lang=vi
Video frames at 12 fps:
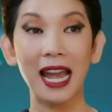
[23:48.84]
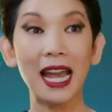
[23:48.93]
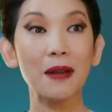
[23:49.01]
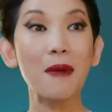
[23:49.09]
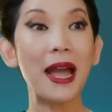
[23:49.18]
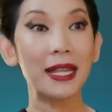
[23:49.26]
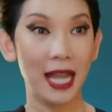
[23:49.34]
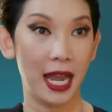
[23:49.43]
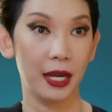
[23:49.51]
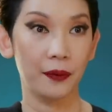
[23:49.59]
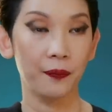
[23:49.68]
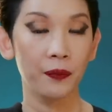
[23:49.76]
hai ba
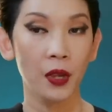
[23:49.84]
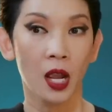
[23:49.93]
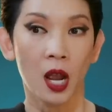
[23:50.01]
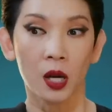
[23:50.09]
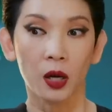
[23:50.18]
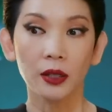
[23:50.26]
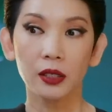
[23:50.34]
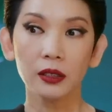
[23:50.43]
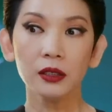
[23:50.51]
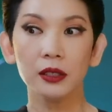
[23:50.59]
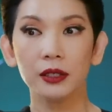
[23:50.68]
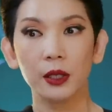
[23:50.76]
dạng. Có
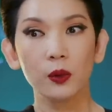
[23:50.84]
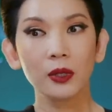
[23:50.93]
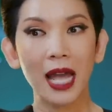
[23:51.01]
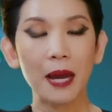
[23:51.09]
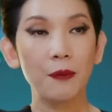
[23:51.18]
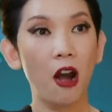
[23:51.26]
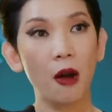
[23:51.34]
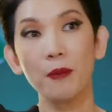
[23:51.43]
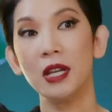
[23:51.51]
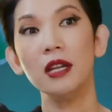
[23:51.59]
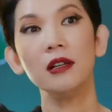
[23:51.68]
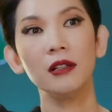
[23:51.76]
những người tiểu tam họ
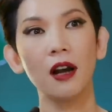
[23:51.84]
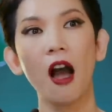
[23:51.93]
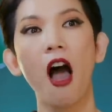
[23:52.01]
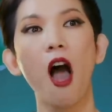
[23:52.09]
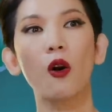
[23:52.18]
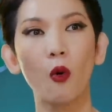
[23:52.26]
bị lừa, họ